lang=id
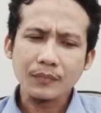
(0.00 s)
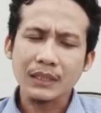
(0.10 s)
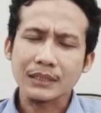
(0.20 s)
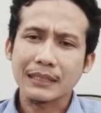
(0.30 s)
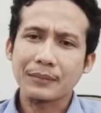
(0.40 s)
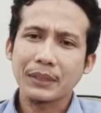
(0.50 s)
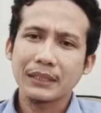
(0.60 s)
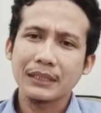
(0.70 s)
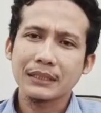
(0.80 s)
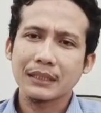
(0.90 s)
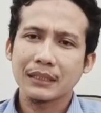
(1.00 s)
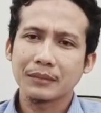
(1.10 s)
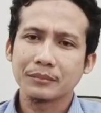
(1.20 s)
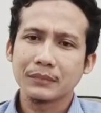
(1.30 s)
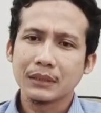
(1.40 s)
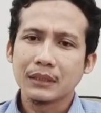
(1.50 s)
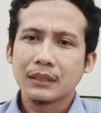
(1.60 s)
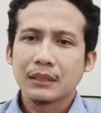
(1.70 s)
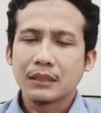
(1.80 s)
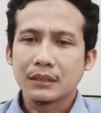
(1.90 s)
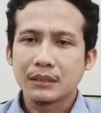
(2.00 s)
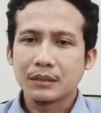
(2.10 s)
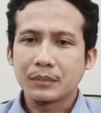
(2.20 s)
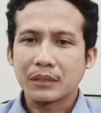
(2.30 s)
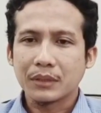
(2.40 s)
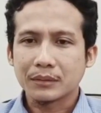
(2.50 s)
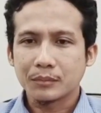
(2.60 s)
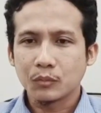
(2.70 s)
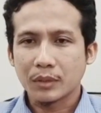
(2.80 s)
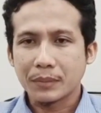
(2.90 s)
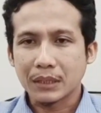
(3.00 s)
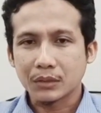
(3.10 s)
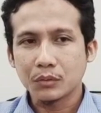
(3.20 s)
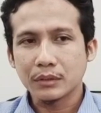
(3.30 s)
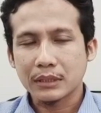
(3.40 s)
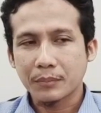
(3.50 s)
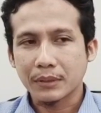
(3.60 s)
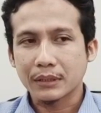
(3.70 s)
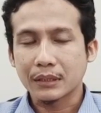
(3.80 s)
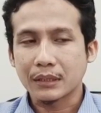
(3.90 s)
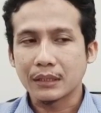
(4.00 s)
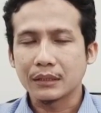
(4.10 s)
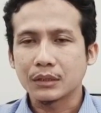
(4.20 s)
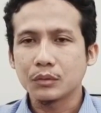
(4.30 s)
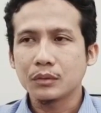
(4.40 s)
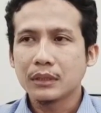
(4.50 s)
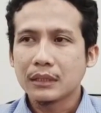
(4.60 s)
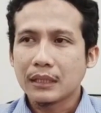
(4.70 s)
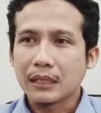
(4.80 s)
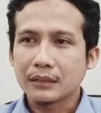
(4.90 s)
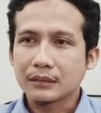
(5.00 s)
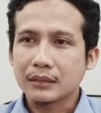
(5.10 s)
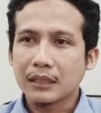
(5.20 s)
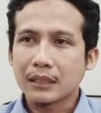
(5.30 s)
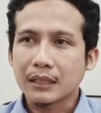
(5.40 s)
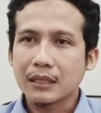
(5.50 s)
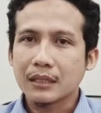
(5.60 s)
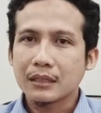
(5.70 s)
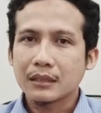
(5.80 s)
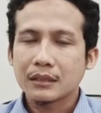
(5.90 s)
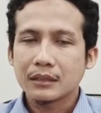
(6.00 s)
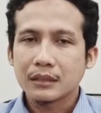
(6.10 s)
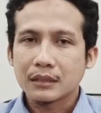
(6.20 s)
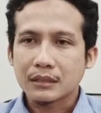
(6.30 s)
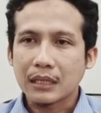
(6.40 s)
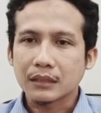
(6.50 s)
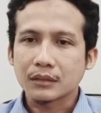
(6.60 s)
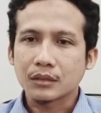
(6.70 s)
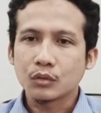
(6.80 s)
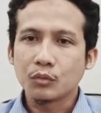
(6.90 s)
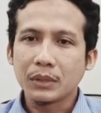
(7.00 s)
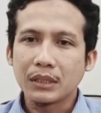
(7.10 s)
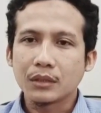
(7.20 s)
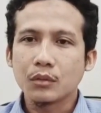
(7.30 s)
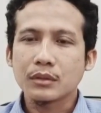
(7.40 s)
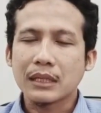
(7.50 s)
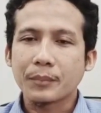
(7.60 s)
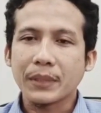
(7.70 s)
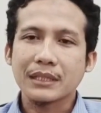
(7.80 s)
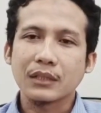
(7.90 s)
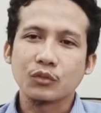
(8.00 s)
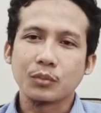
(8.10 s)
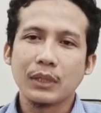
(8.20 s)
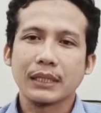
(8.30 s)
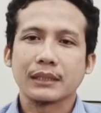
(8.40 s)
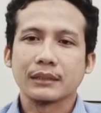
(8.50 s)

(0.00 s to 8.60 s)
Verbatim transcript: selama ini dalam e, merawat murai batu saya perhatikan itu antara satu minggu sampai satu bulan.